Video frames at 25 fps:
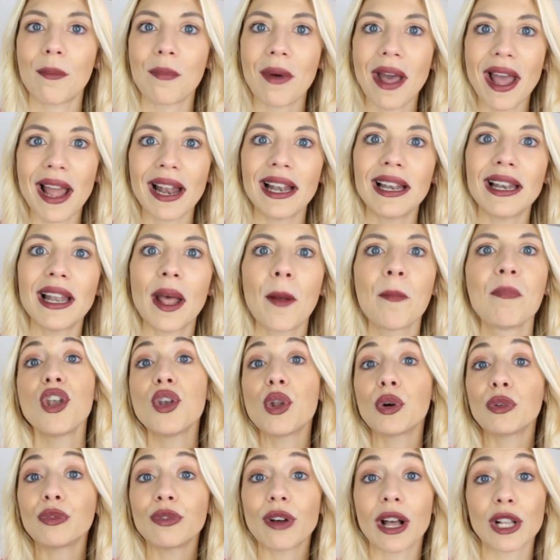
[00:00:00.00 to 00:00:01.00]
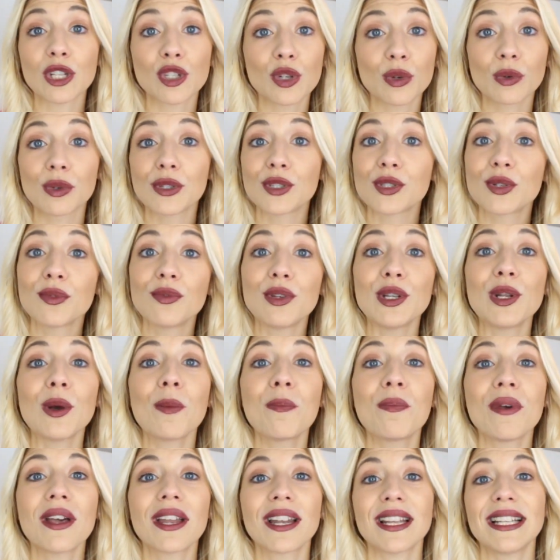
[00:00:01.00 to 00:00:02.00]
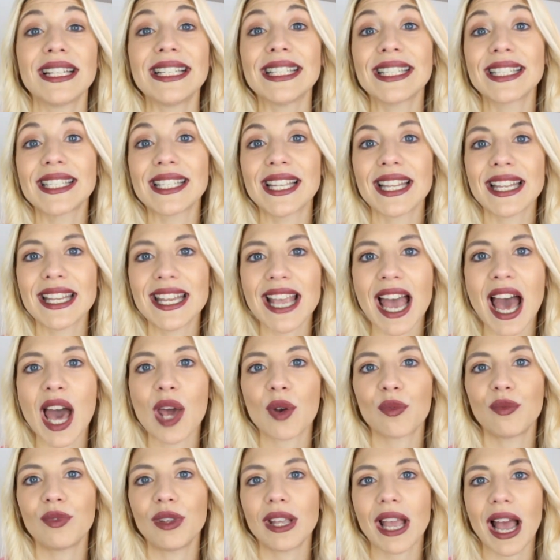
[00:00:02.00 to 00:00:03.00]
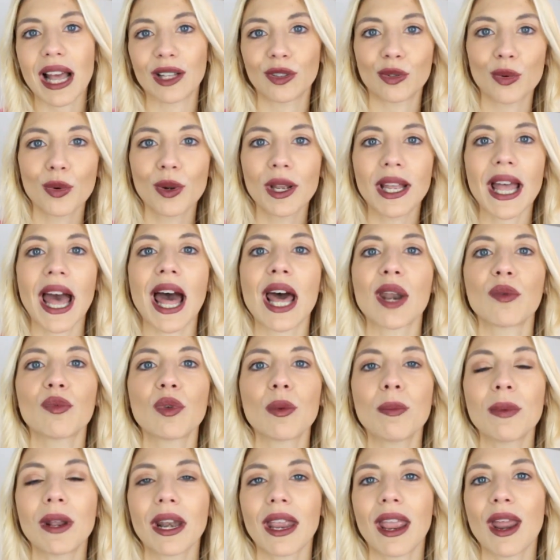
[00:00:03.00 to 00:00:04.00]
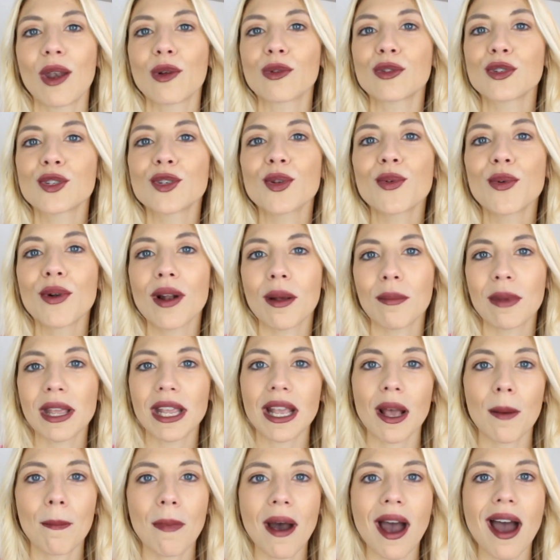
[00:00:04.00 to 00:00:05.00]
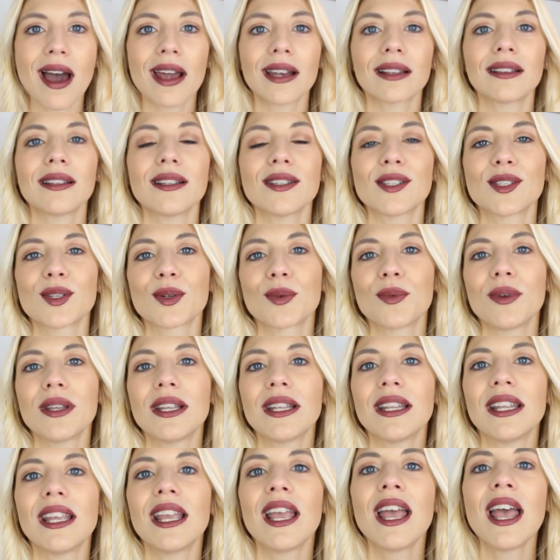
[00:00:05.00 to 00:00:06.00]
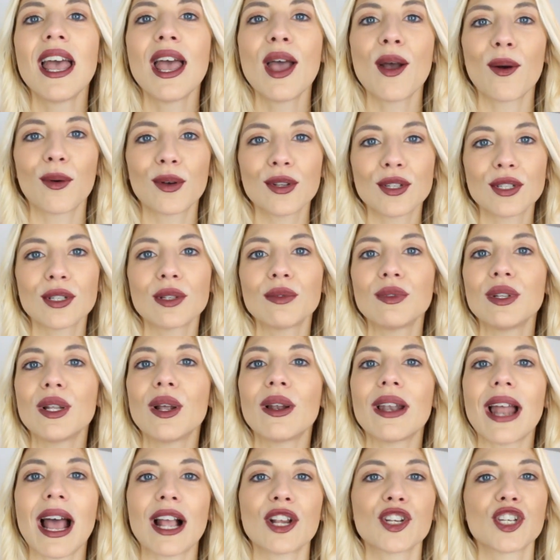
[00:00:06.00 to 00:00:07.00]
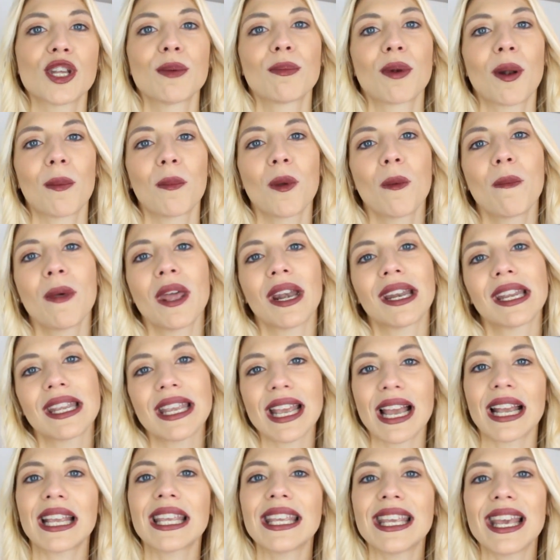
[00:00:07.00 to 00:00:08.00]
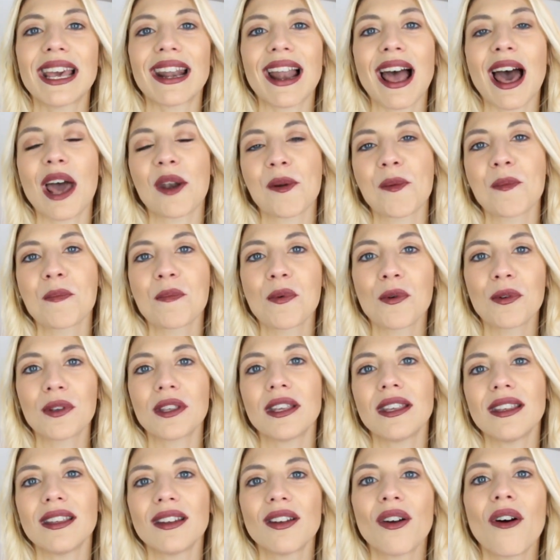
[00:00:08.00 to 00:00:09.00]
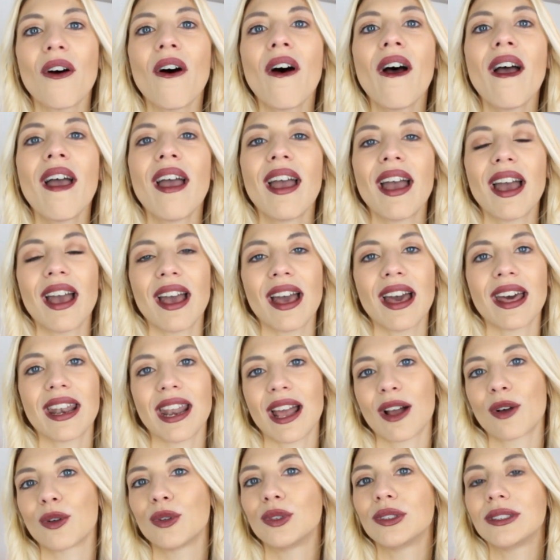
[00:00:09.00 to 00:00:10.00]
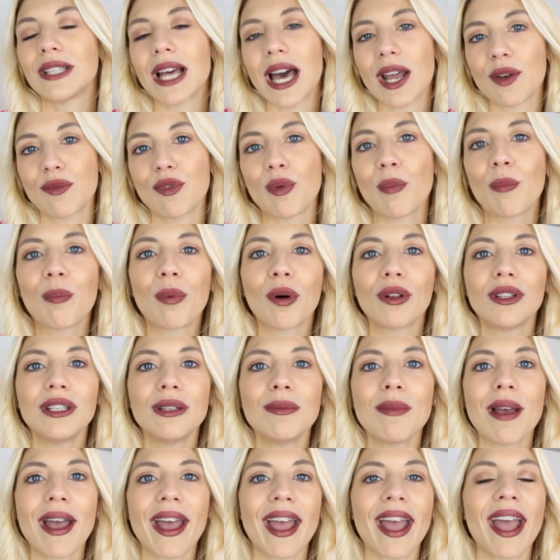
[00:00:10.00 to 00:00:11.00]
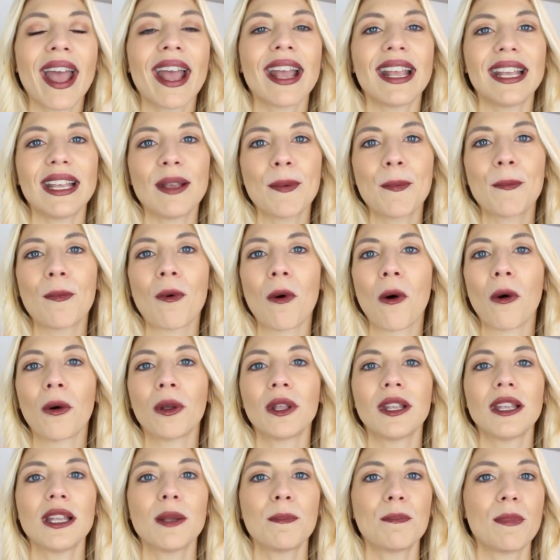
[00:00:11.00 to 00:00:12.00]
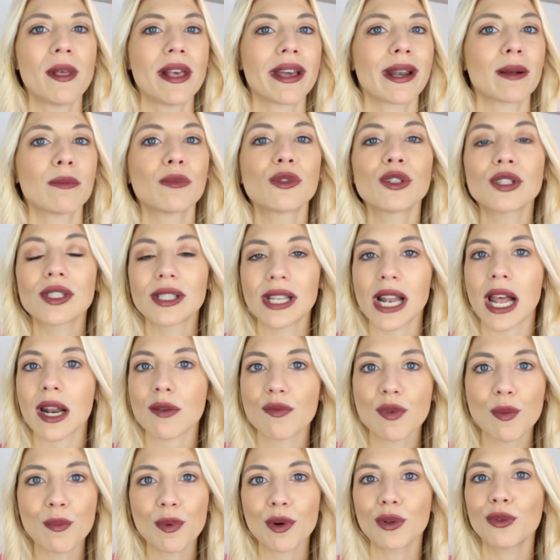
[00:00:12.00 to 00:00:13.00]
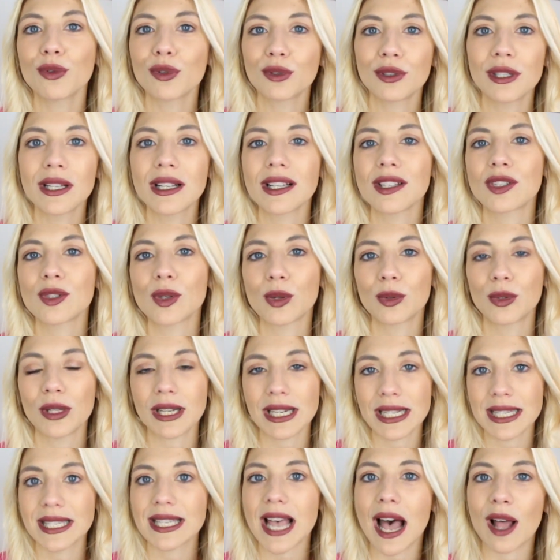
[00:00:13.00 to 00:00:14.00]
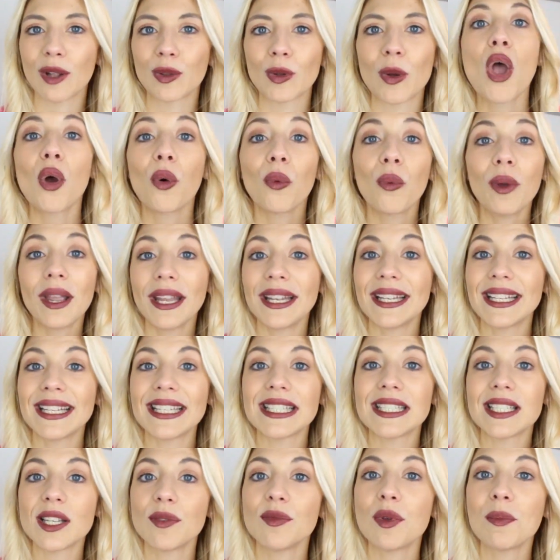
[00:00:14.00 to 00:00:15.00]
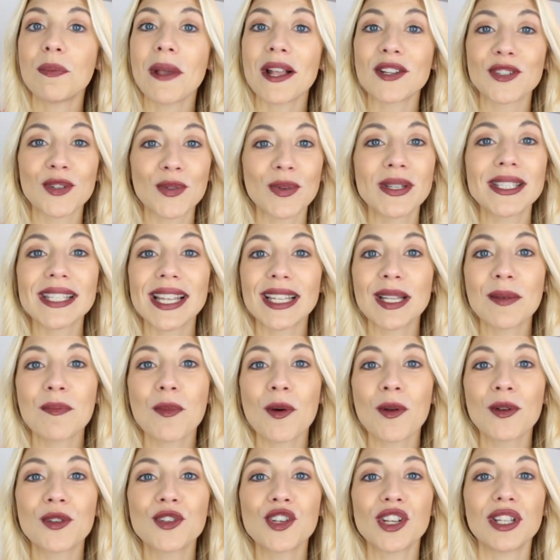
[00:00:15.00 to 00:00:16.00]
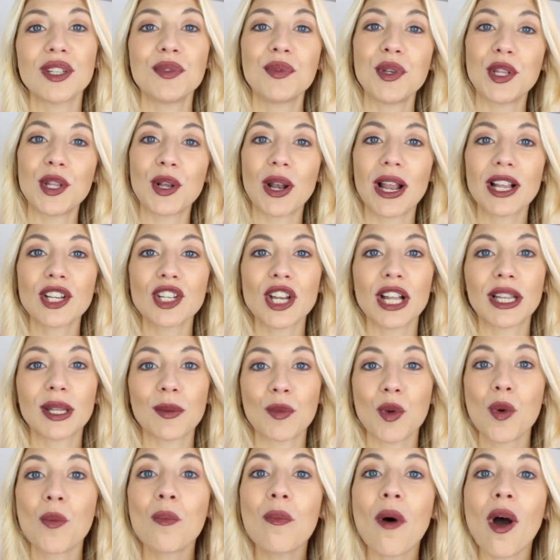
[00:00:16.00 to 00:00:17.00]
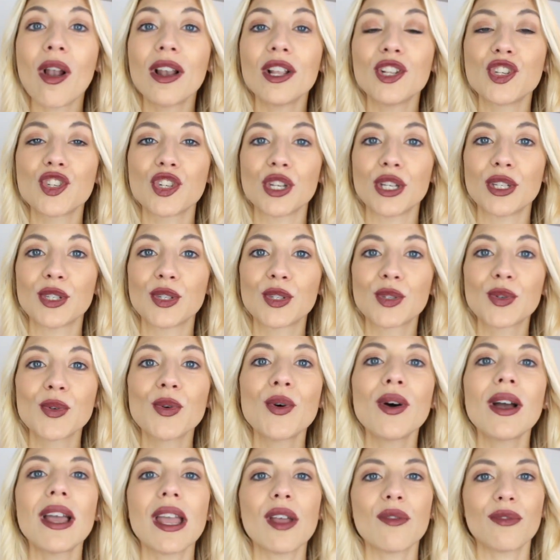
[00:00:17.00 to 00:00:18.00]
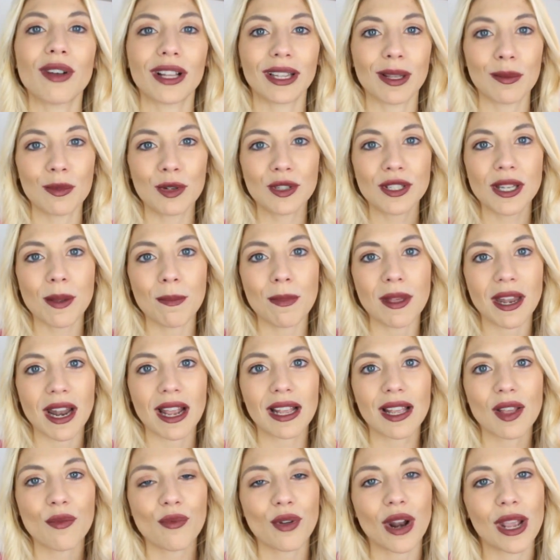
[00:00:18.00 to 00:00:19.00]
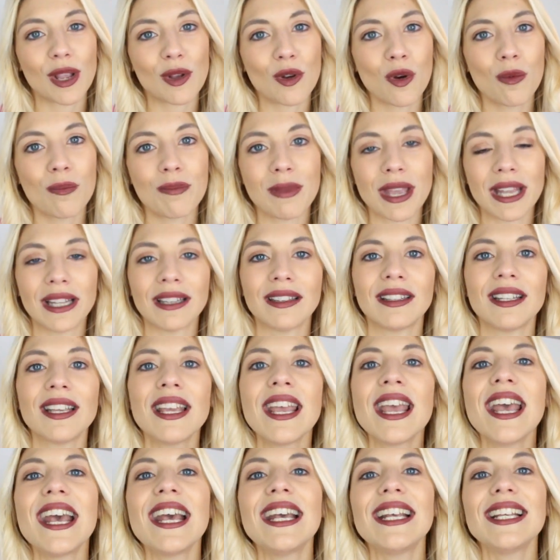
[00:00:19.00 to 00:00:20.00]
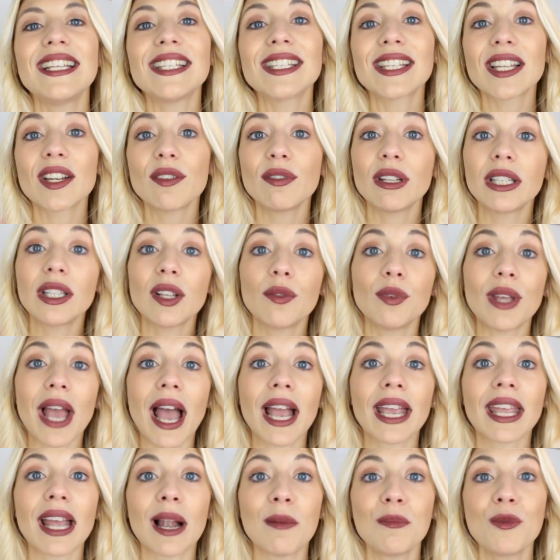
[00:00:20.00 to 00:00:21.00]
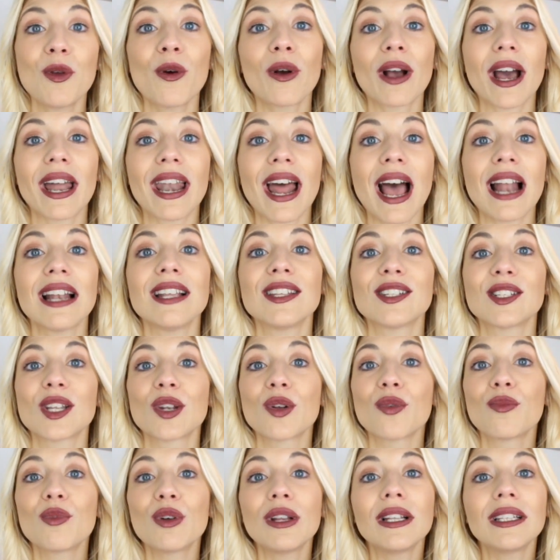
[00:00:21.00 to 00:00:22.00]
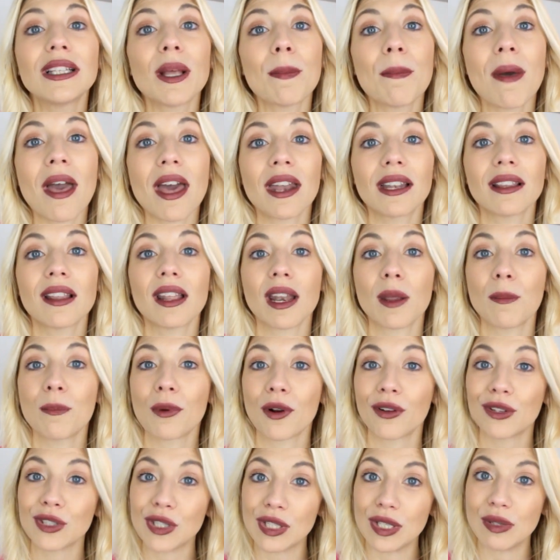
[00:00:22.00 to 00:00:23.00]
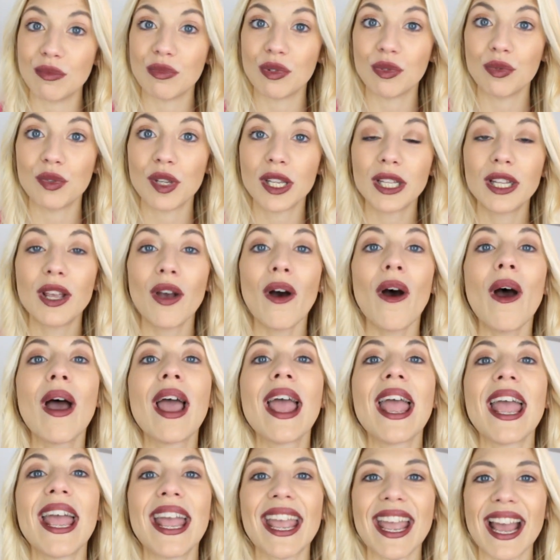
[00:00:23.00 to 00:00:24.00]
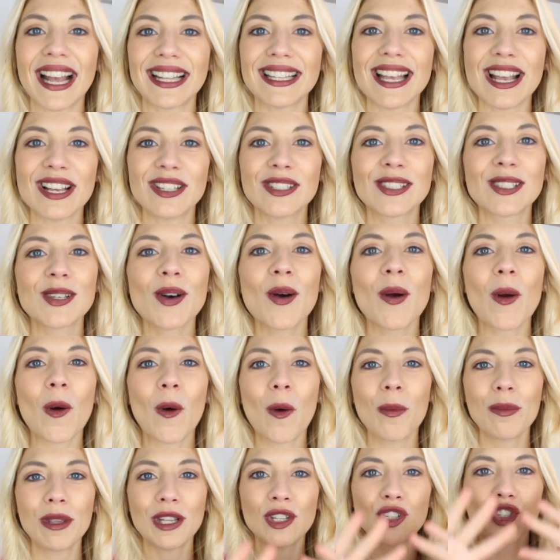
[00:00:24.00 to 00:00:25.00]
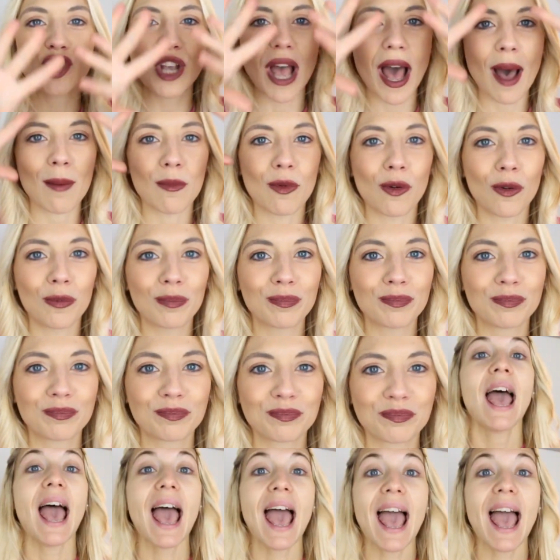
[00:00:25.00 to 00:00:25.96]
pelle. Non faccio questo video per insegnarvi a truccarvi perché non sono una make up artist quindi questo video nasce proprio per chiacchierare un pochino, eh, raccontarvi un po' di me e poi per mostrarvi i prodotti che sto utilizzando. Quindi se vi piace questa tipologia di video lasciatemi un pollice in su e fatemelo sapere anche fra i commenti. Iscrivetevi anche al mio canale se non volete perdere i prossimi video e adesso cominciamo!